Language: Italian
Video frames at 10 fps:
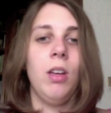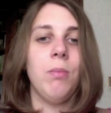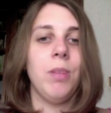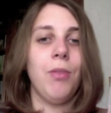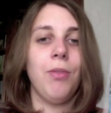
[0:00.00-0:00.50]

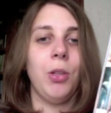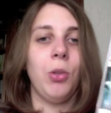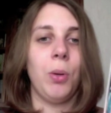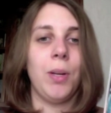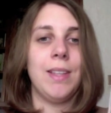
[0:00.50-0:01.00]
per il
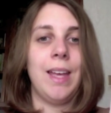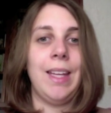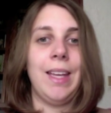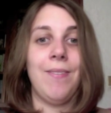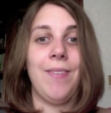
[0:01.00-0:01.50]
fatto che è una
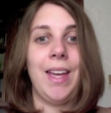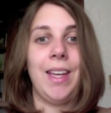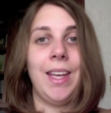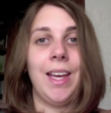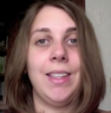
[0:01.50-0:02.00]
serie
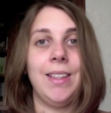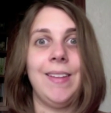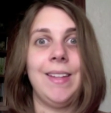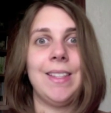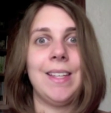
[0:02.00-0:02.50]
vecchia di
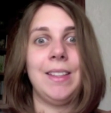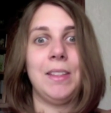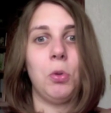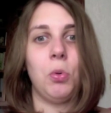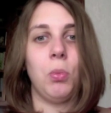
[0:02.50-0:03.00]

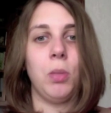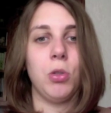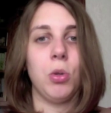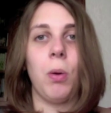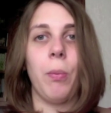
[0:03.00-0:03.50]
27 volumi,
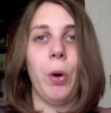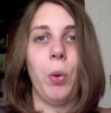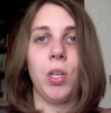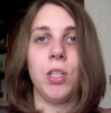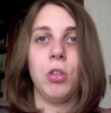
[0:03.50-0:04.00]
insomma un po'
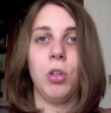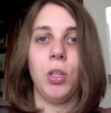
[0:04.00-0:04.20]
un rischio